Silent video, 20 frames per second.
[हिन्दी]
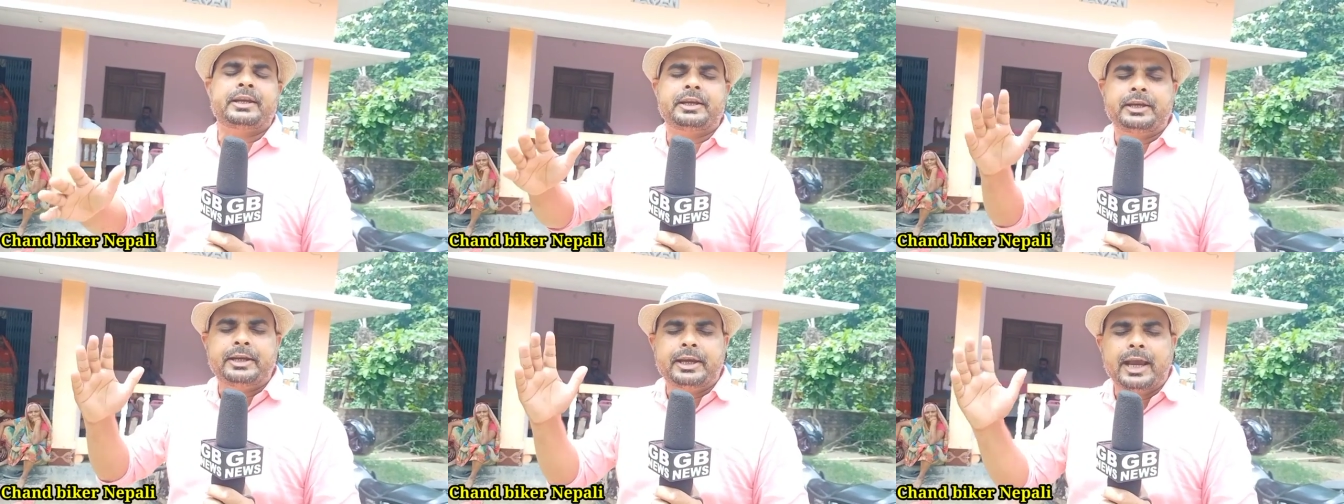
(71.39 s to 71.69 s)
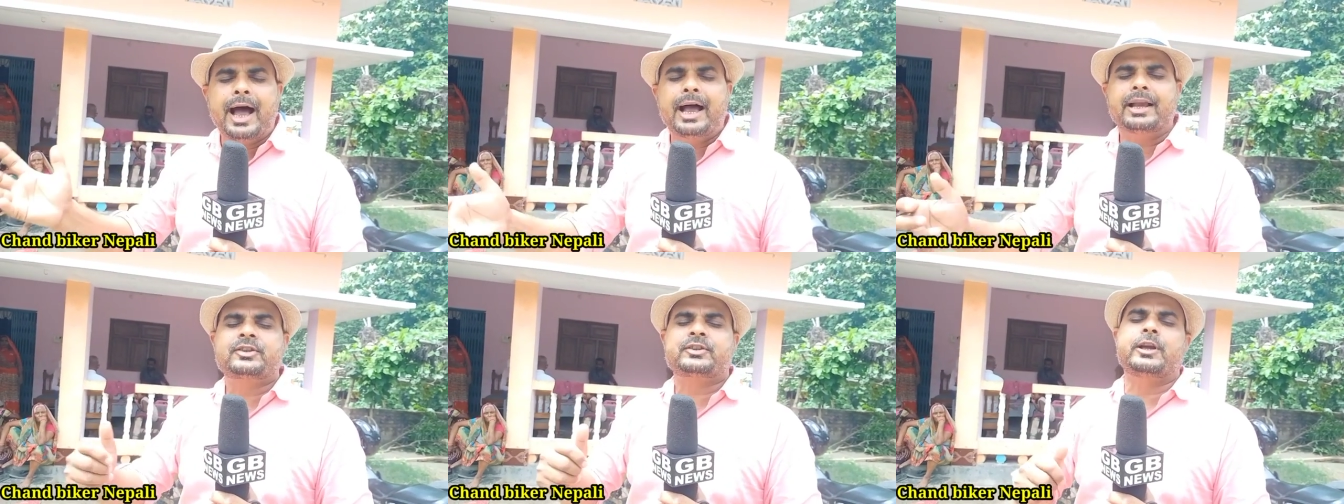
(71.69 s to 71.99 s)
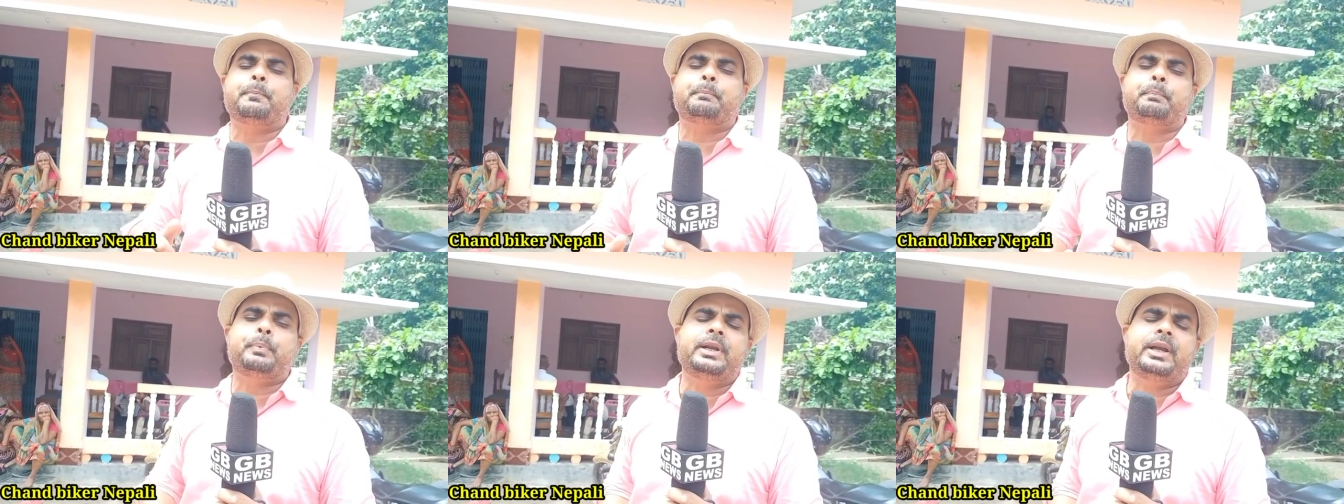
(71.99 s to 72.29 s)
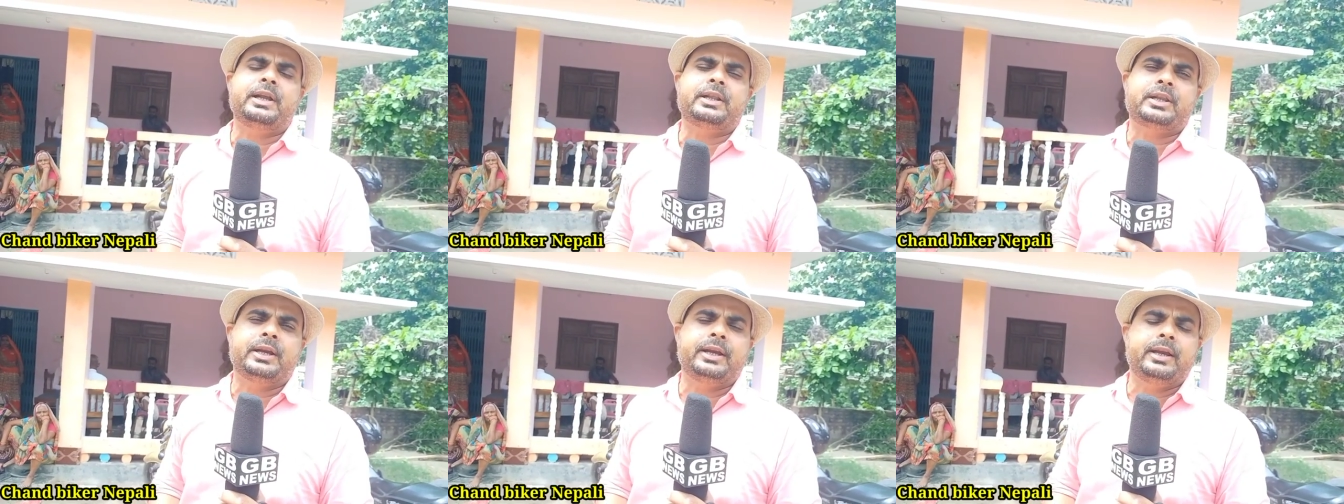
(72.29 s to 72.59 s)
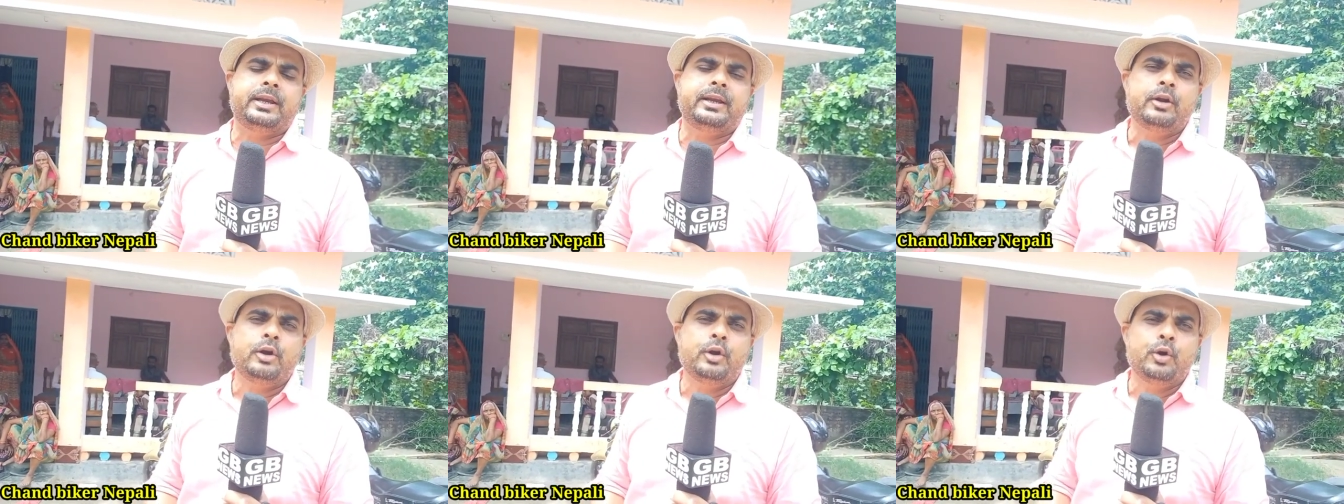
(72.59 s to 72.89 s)
क्या सपने
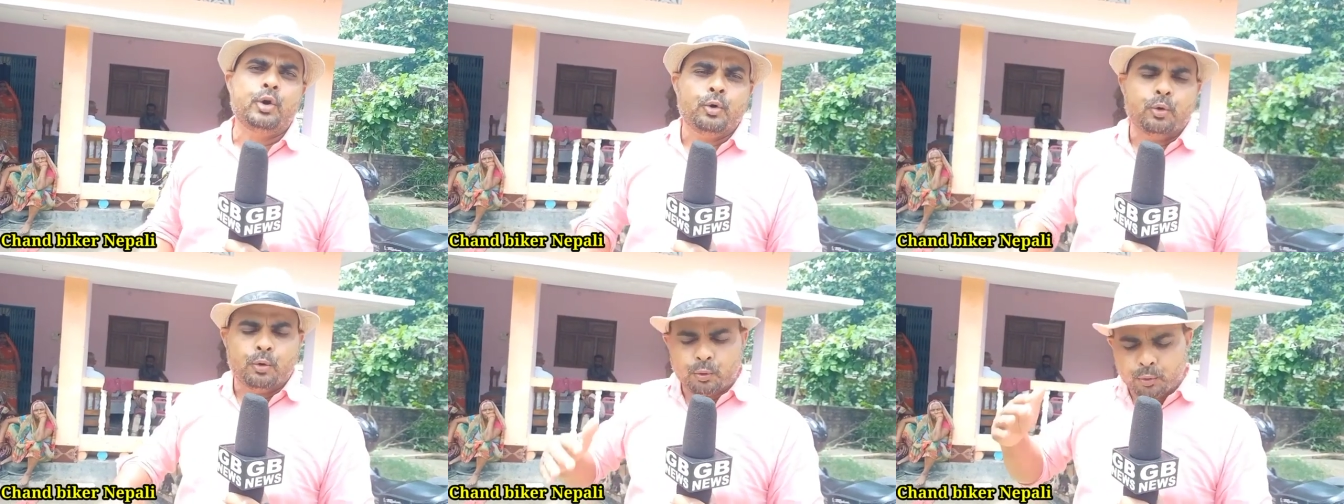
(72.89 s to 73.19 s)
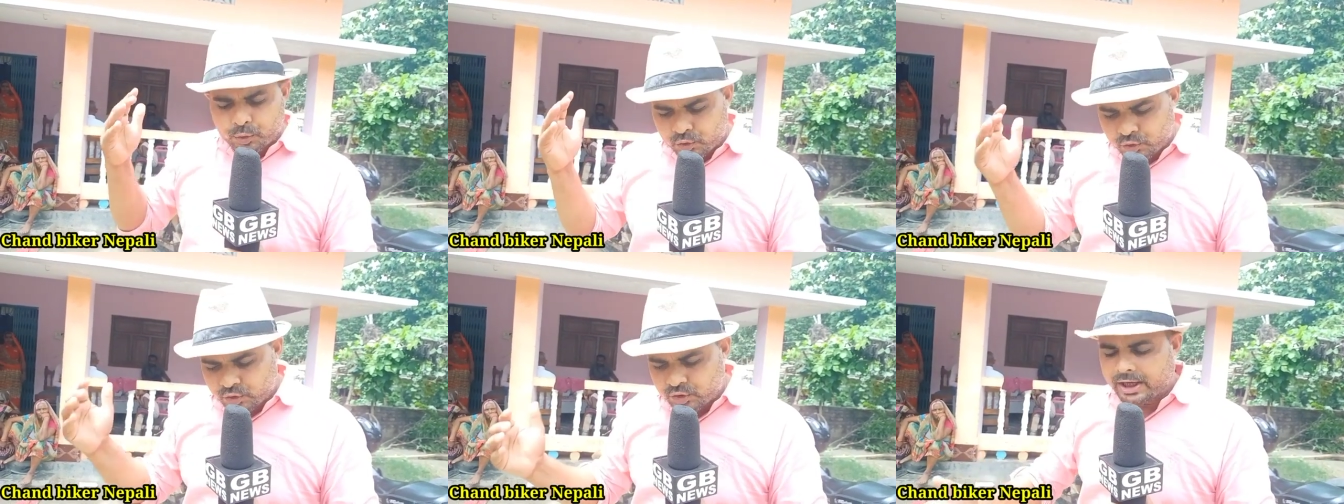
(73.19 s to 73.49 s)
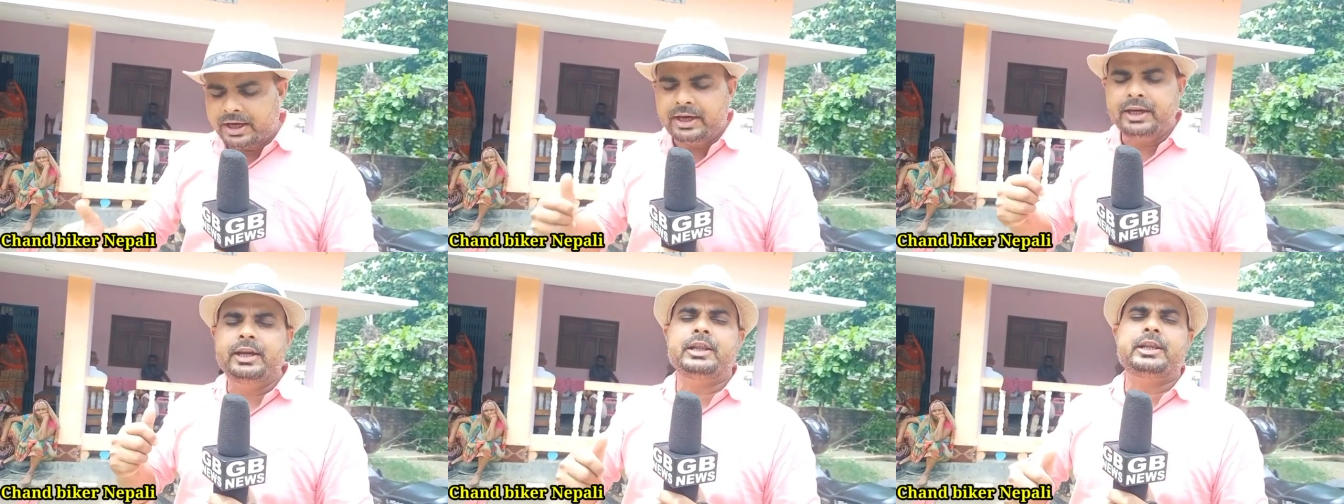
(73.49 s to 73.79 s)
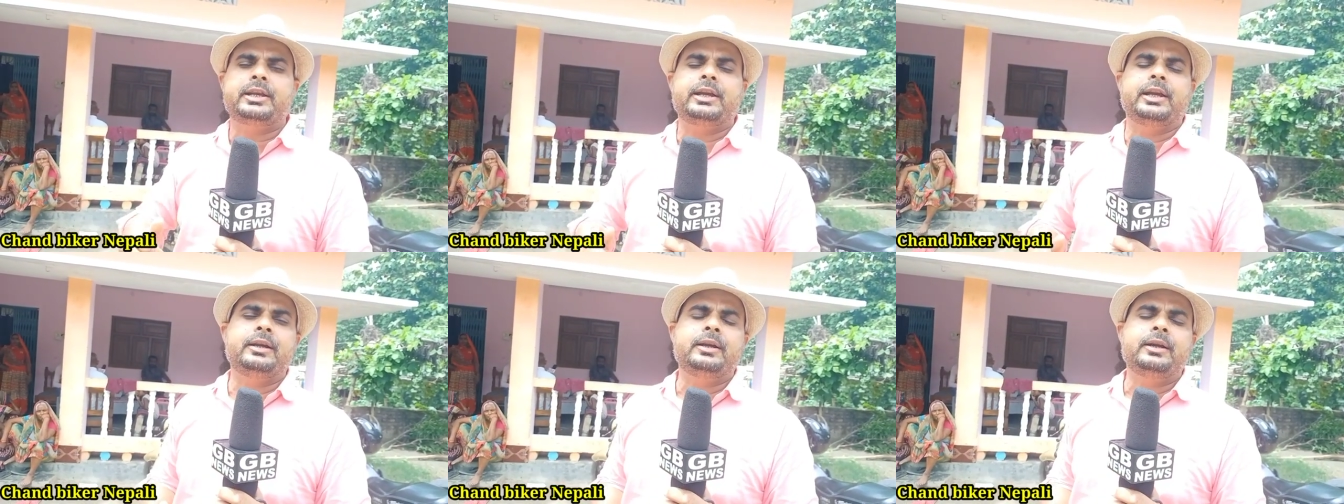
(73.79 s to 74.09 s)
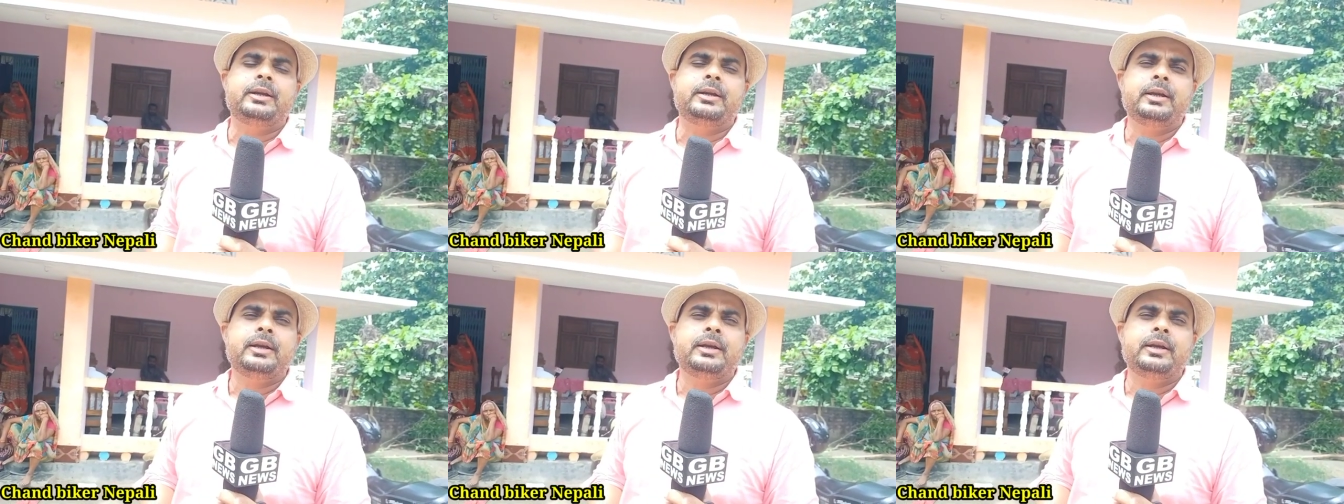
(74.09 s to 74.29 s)
थे उस शहीद के